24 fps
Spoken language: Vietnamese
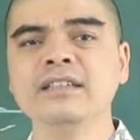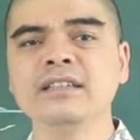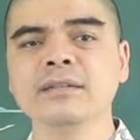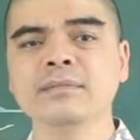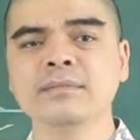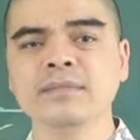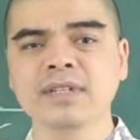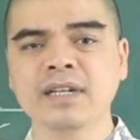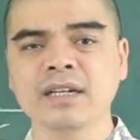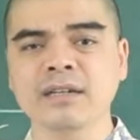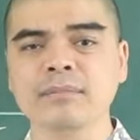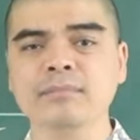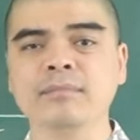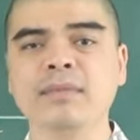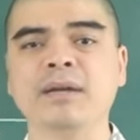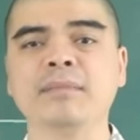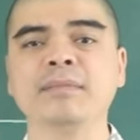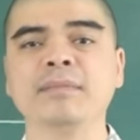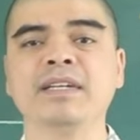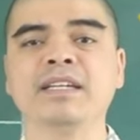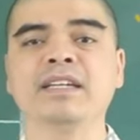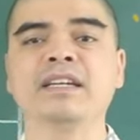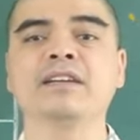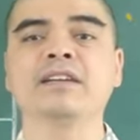nước bước mà
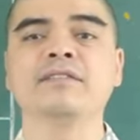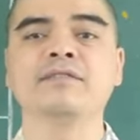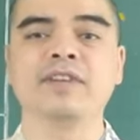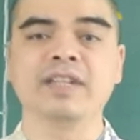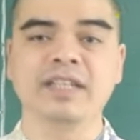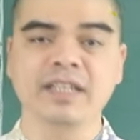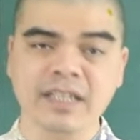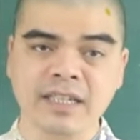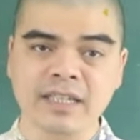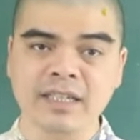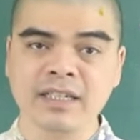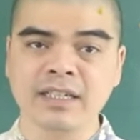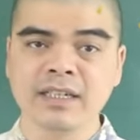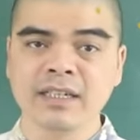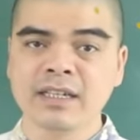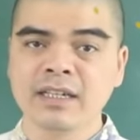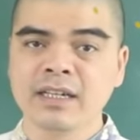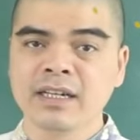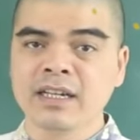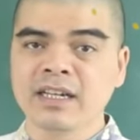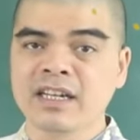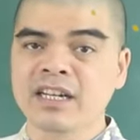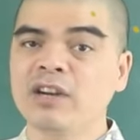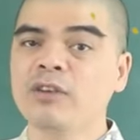mình cần phải đi,
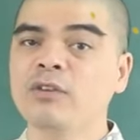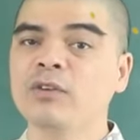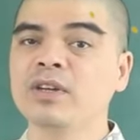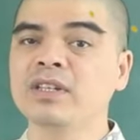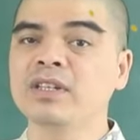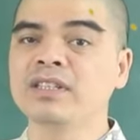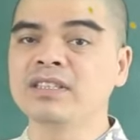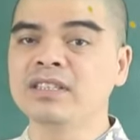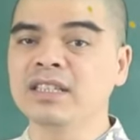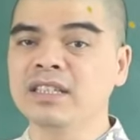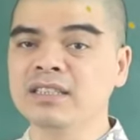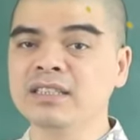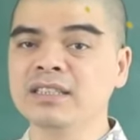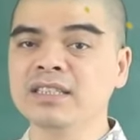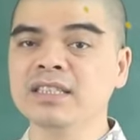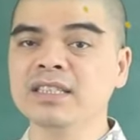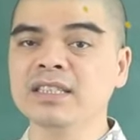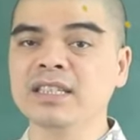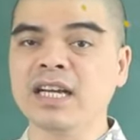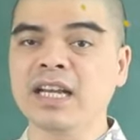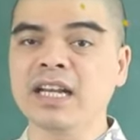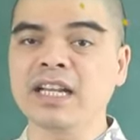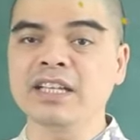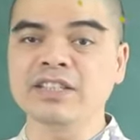không còn chần
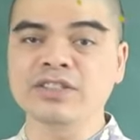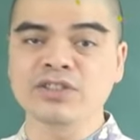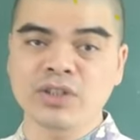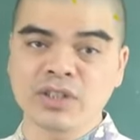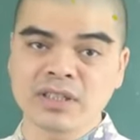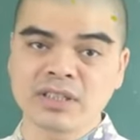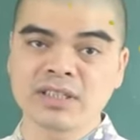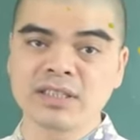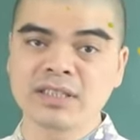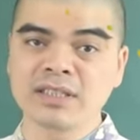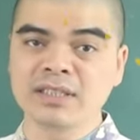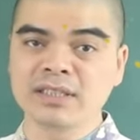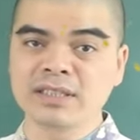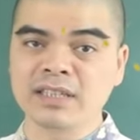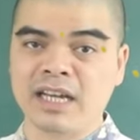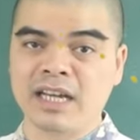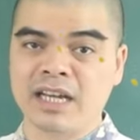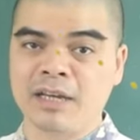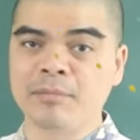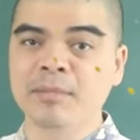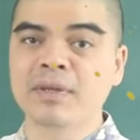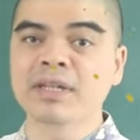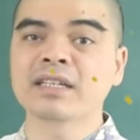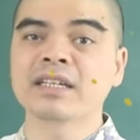chừ hay là do dự
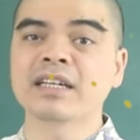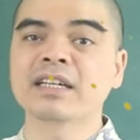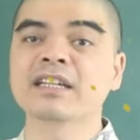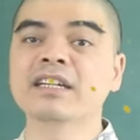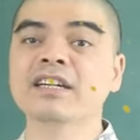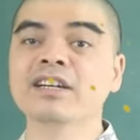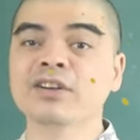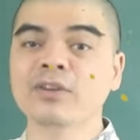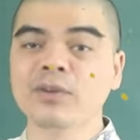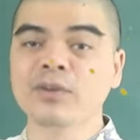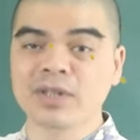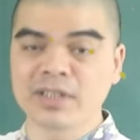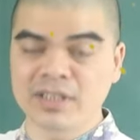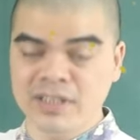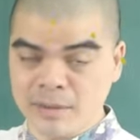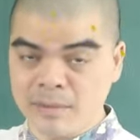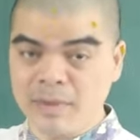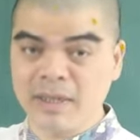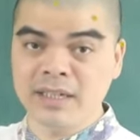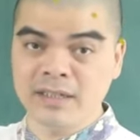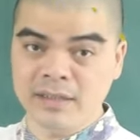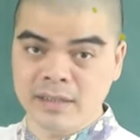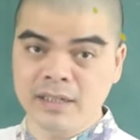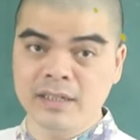để mất cái cơ hội trước
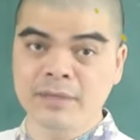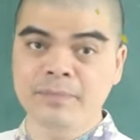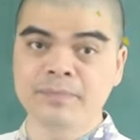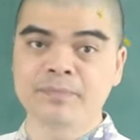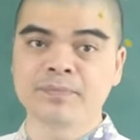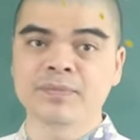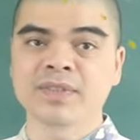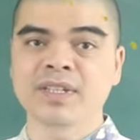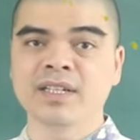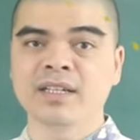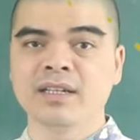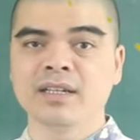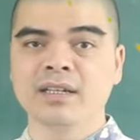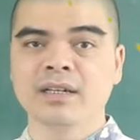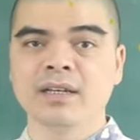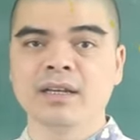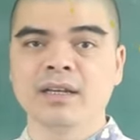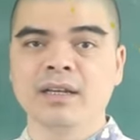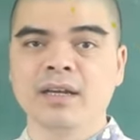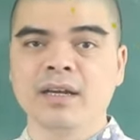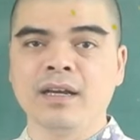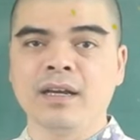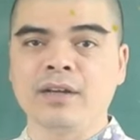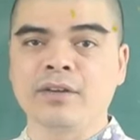mắt nữa.
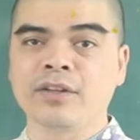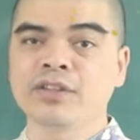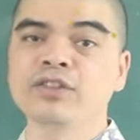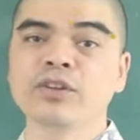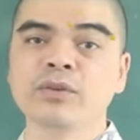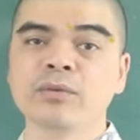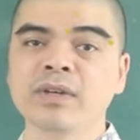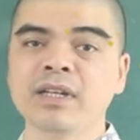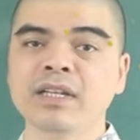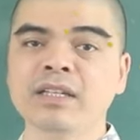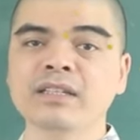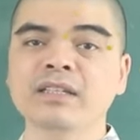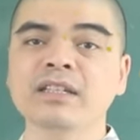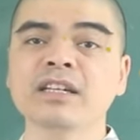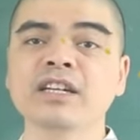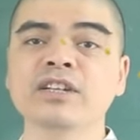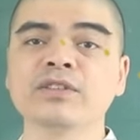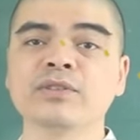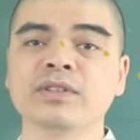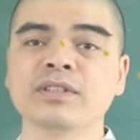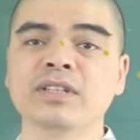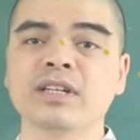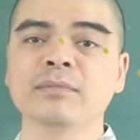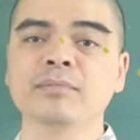Nói chung ấy, những người
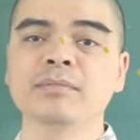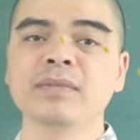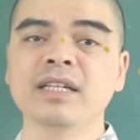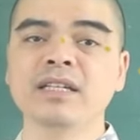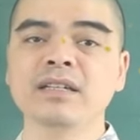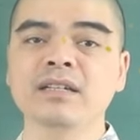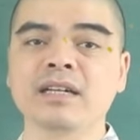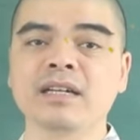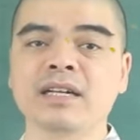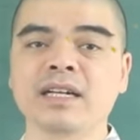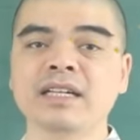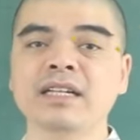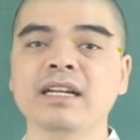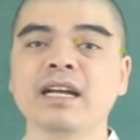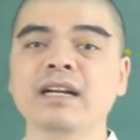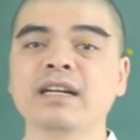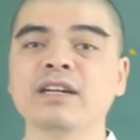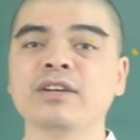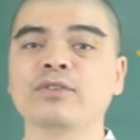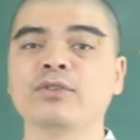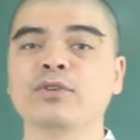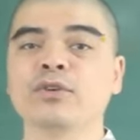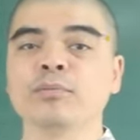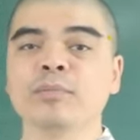tuổi thân biết được cái năng
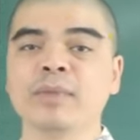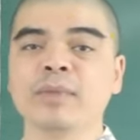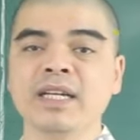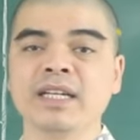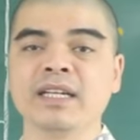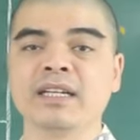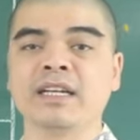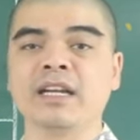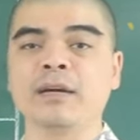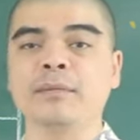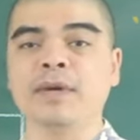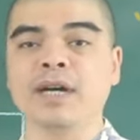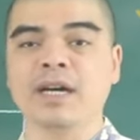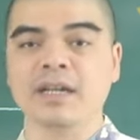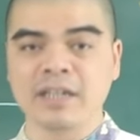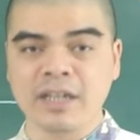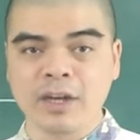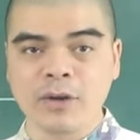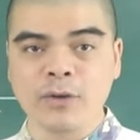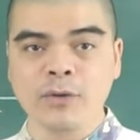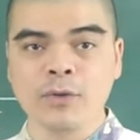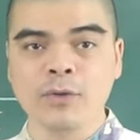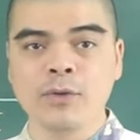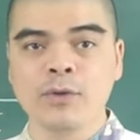lực của mình nằm ở
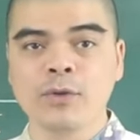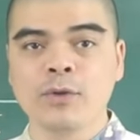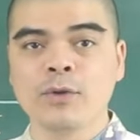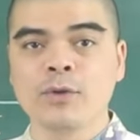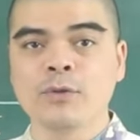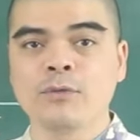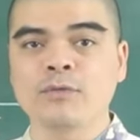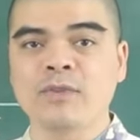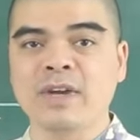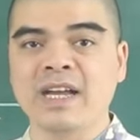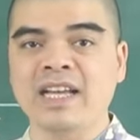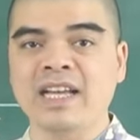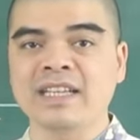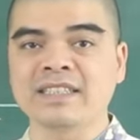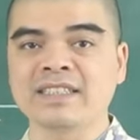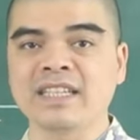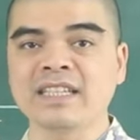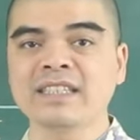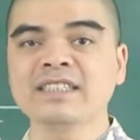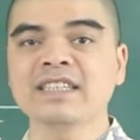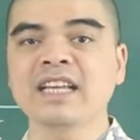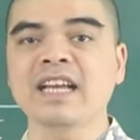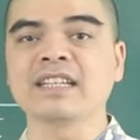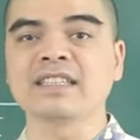đâu và
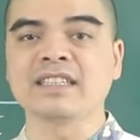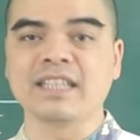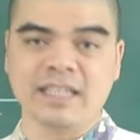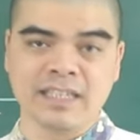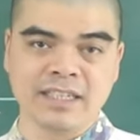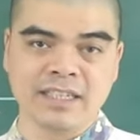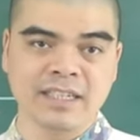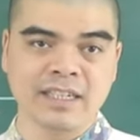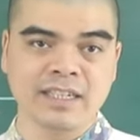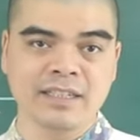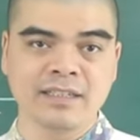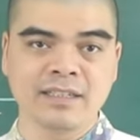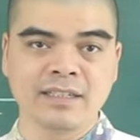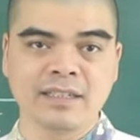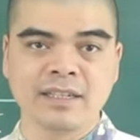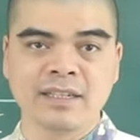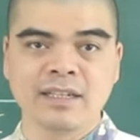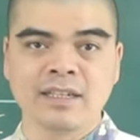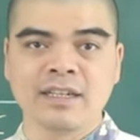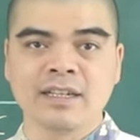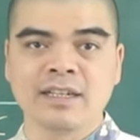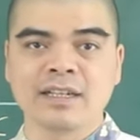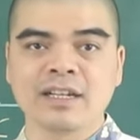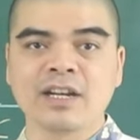sẵn sàng thể hiện,
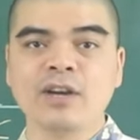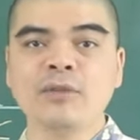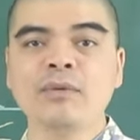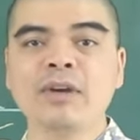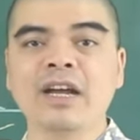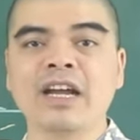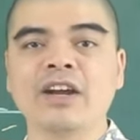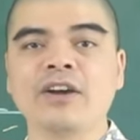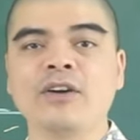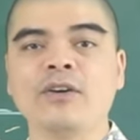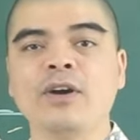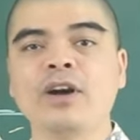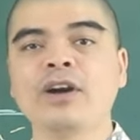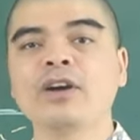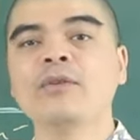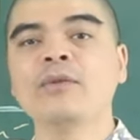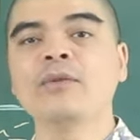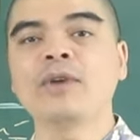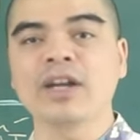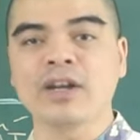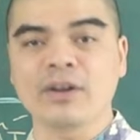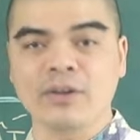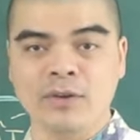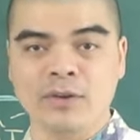không ngại khó, không
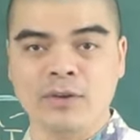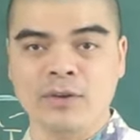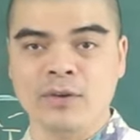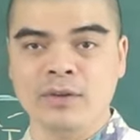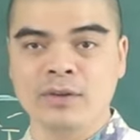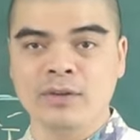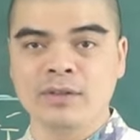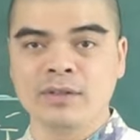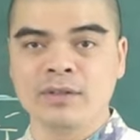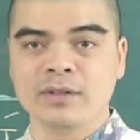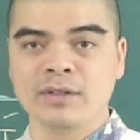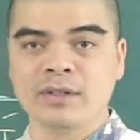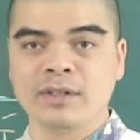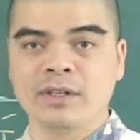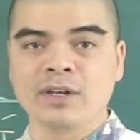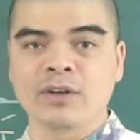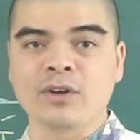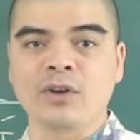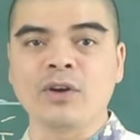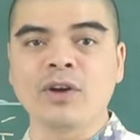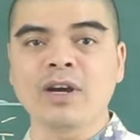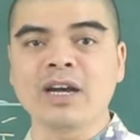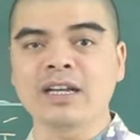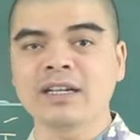ngại khổ.
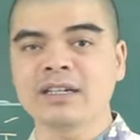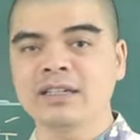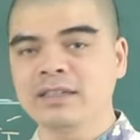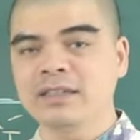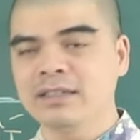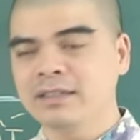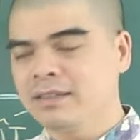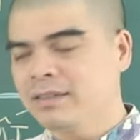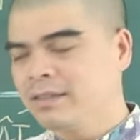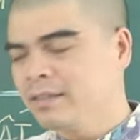Khó khăn